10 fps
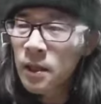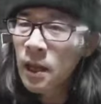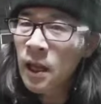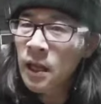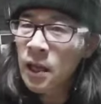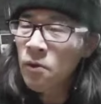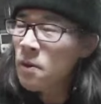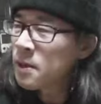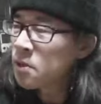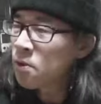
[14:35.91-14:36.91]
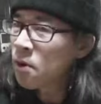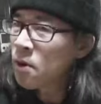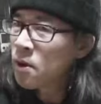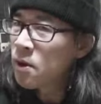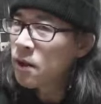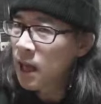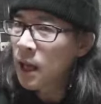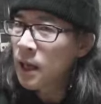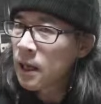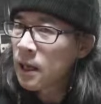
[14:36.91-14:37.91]
えー、例えばその
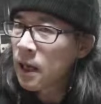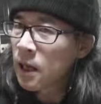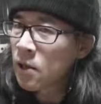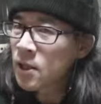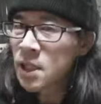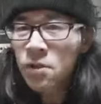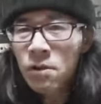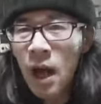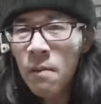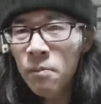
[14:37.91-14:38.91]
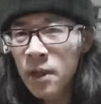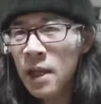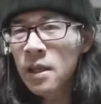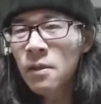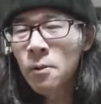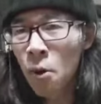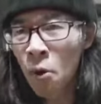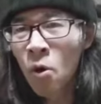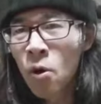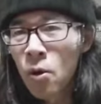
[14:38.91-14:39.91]
ねえーと、真空管布なんていうの
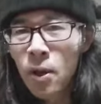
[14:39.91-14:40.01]
を、